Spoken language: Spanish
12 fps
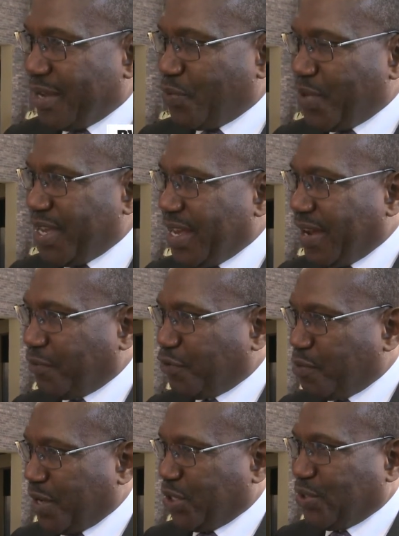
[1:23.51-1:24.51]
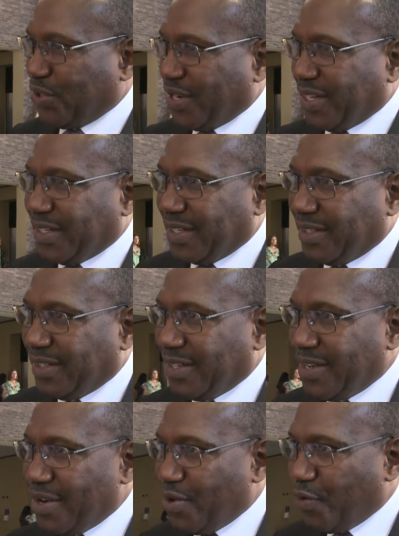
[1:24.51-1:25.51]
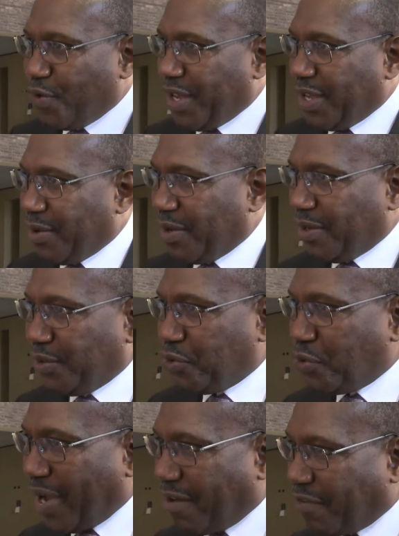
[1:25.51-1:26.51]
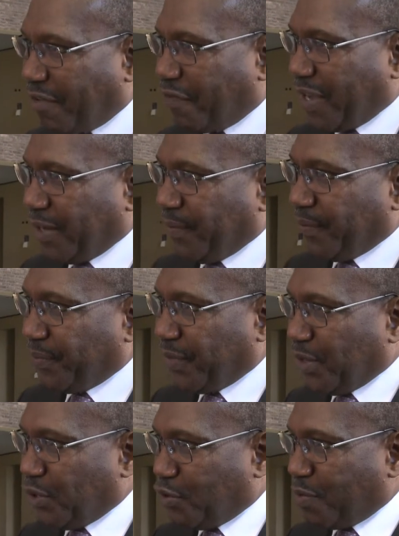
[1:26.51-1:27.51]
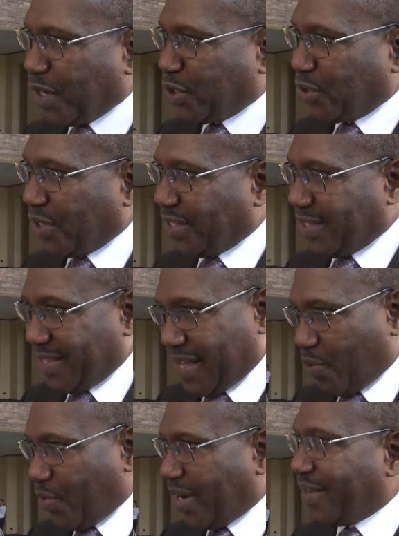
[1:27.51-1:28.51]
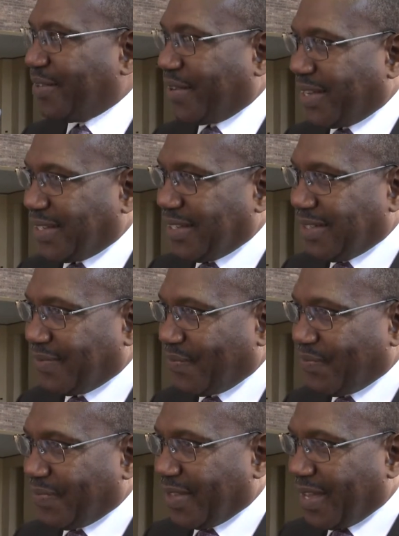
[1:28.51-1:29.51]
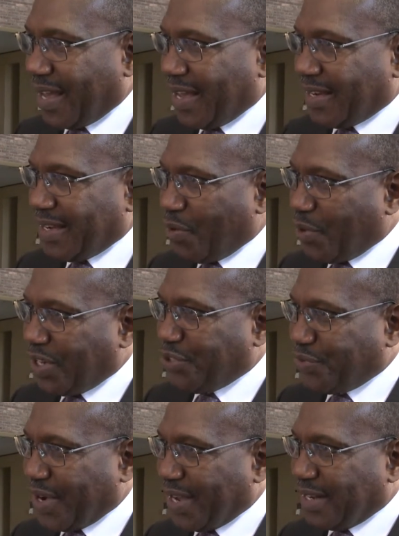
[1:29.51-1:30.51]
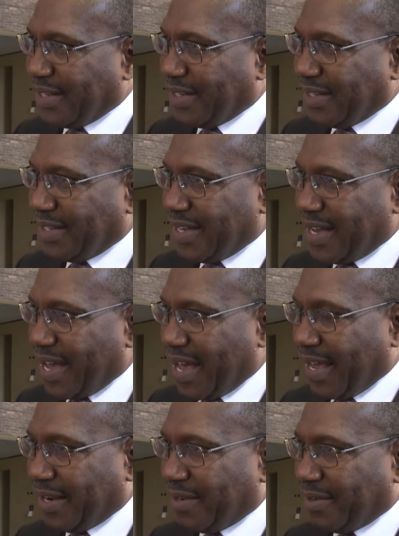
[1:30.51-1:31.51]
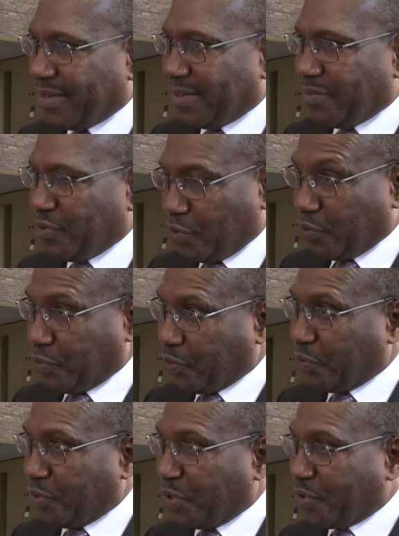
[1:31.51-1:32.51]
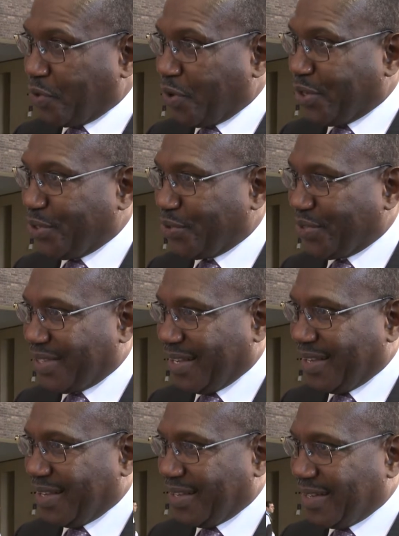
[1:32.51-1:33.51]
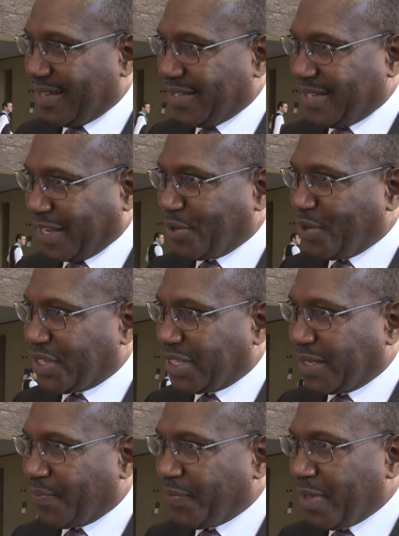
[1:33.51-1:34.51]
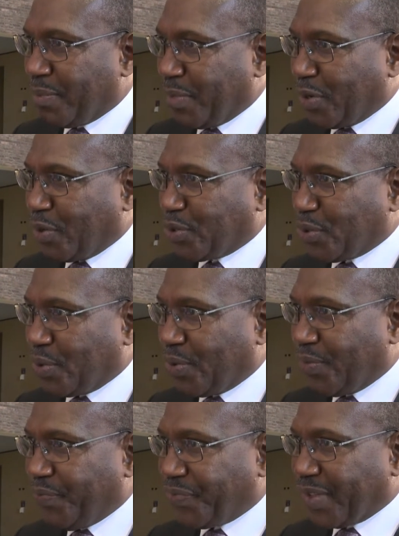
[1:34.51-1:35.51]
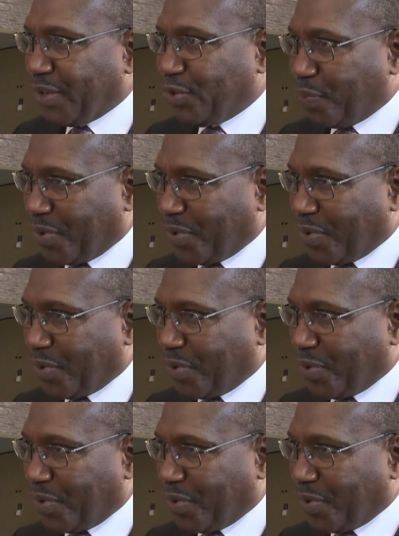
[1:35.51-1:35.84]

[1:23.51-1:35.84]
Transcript: We have to make sure that uh, we do everything to make sure that they are well educated and they are well trained and to, to not only use the uh, technology, but also to